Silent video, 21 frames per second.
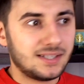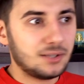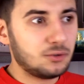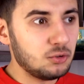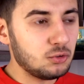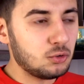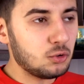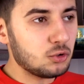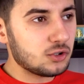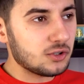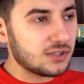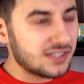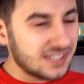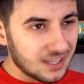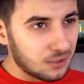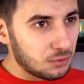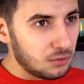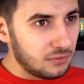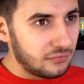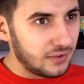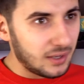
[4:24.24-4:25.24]
C'est une course en
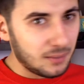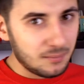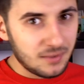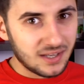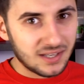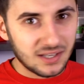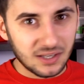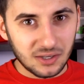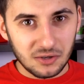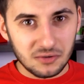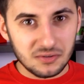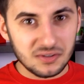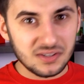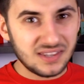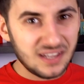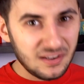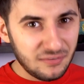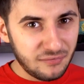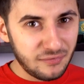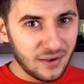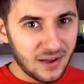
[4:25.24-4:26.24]
circuit fermé qui réunit
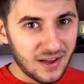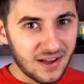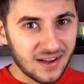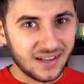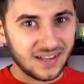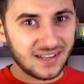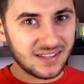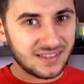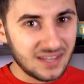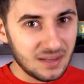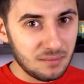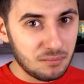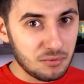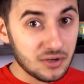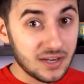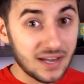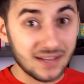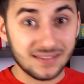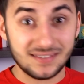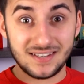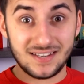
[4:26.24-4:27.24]
des Ferrari, des
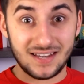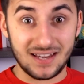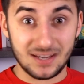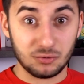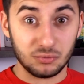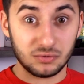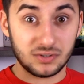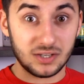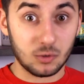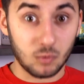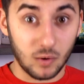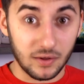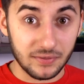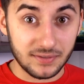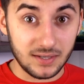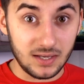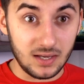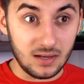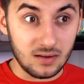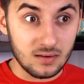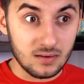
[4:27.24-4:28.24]
Bugatti et tutti
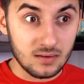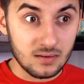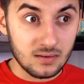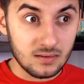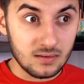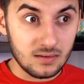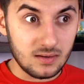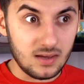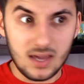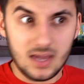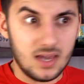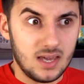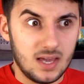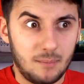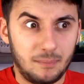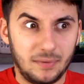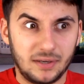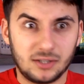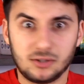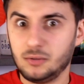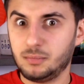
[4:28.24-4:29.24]
quanti. Et il y a
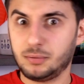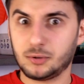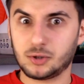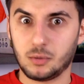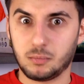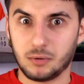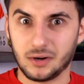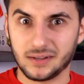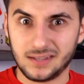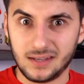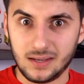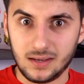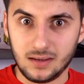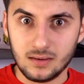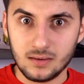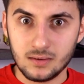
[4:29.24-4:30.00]
personne pour se pointer